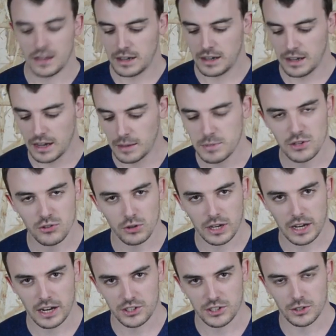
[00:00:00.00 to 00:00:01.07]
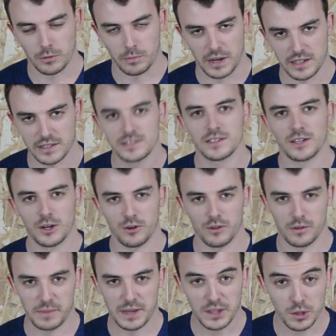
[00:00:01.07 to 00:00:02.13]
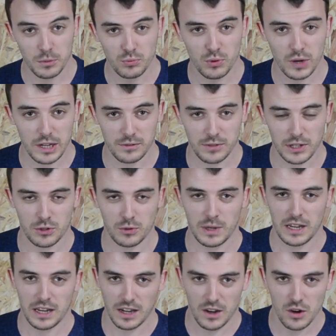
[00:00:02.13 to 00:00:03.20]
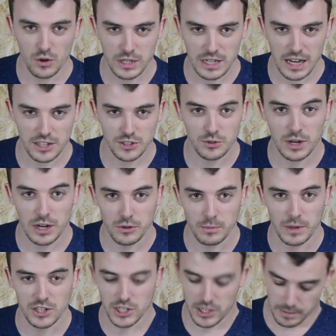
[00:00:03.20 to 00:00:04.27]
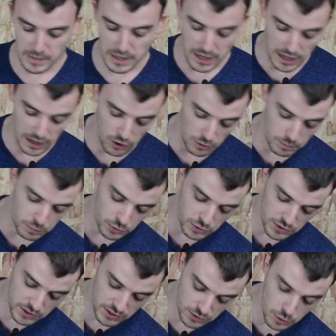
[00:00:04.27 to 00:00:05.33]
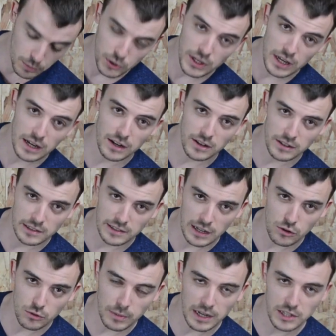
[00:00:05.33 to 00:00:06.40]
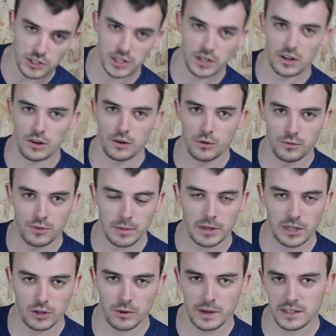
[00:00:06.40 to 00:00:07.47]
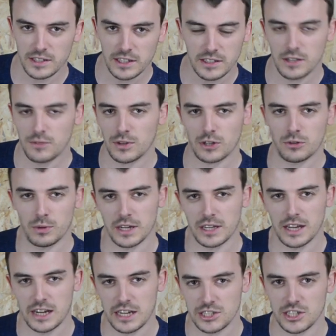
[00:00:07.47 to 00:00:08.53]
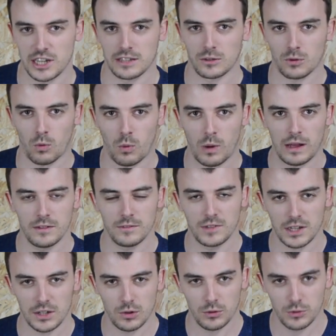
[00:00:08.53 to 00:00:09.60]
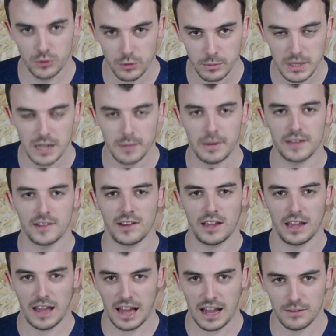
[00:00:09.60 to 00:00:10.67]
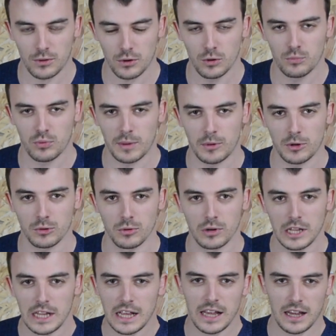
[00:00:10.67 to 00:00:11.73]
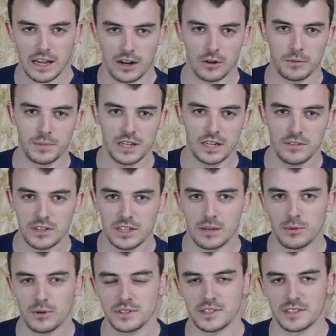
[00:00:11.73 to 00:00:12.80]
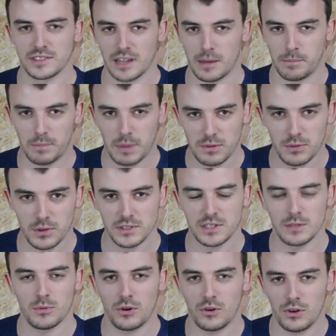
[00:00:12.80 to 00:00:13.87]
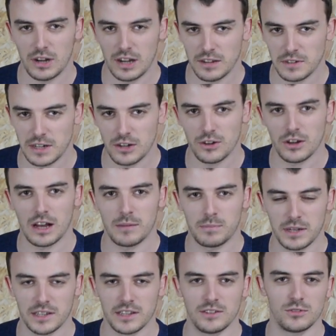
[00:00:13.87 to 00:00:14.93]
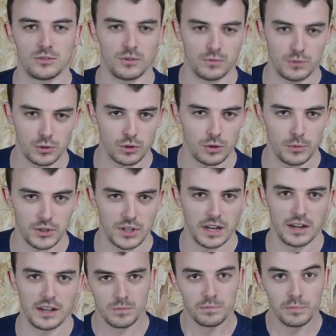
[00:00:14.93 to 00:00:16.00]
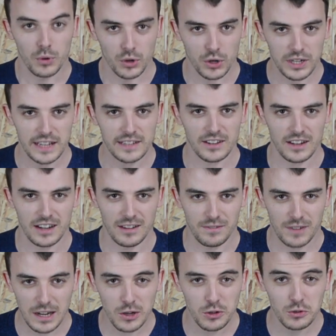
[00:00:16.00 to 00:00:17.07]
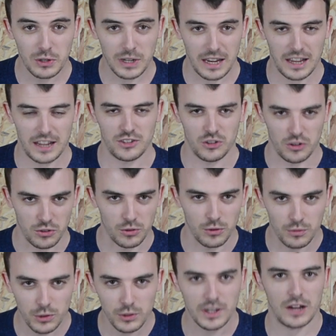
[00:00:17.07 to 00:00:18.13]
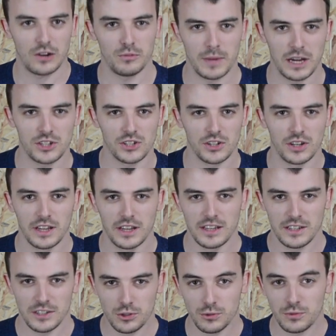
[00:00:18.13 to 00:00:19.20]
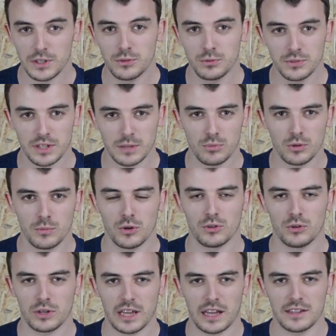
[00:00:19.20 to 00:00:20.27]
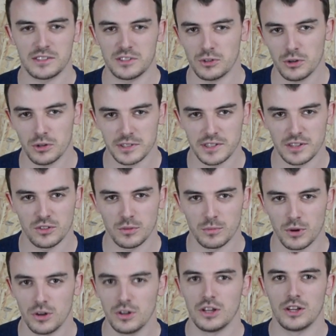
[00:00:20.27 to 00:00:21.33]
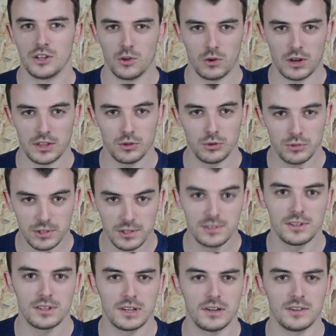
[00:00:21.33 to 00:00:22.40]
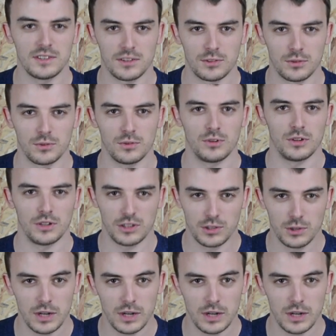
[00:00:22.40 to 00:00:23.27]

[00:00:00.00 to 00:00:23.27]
La pige de calage est en place, on va maintenant pouvoir effectuer le calage de l'allumage. Alors pour ce modèle d'allumage, le fabricant indique d'effectuer un calage à 3,2 mm avant le point mort Alors bien évidemment, ça ne sera pas forcément la valeur à appliquer sur votre modèle. Pour connaître la valeur de calage de votre allumage, il suffit tout simplement de regarder ce renseignement dans la notice d'utilisation de